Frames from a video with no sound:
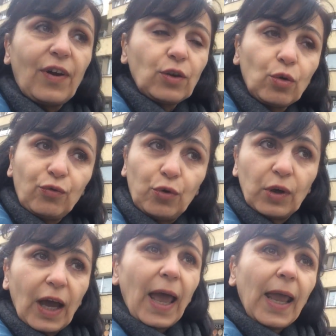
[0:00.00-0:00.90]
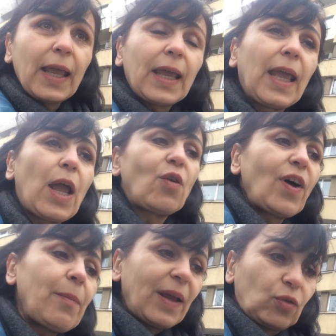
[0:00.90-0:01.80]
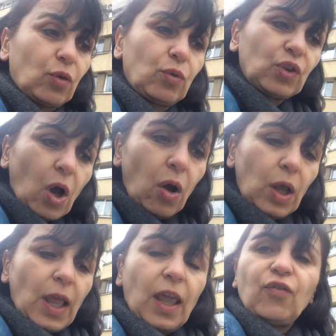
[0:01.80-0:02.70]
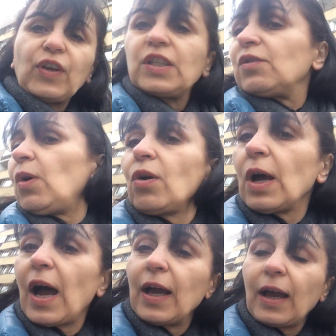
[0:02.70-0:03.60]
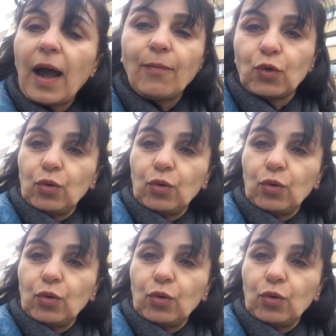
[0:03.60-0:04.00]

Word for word: 29 degrés, et on va mettre dedans effectivement un gramme